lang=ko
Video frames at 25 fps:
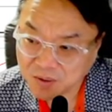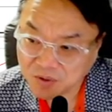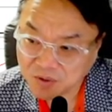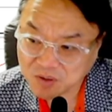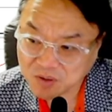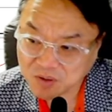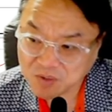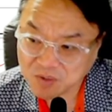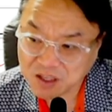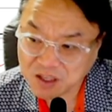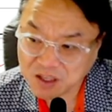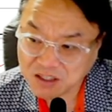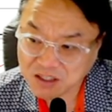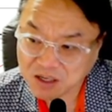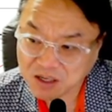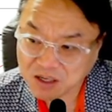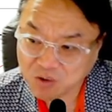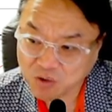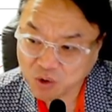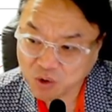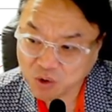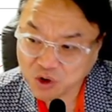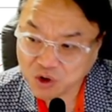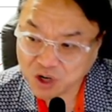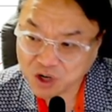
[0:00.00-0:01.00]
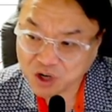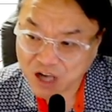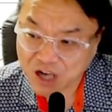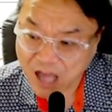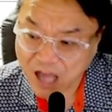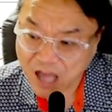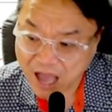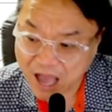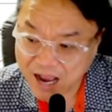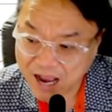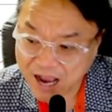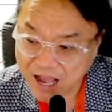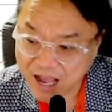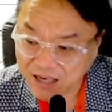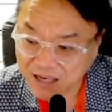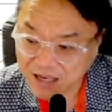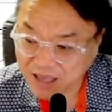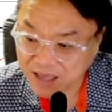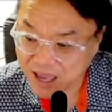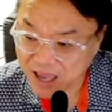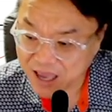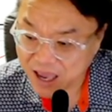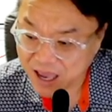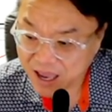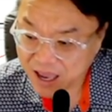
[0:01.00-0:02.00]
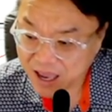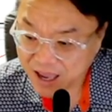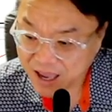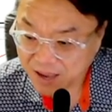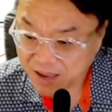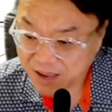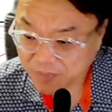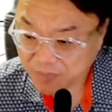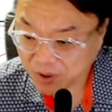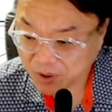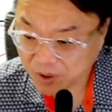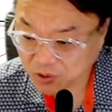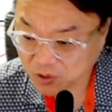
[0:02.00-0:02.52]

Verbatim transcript: 힘없이 밀리지 않고 오히려 강하게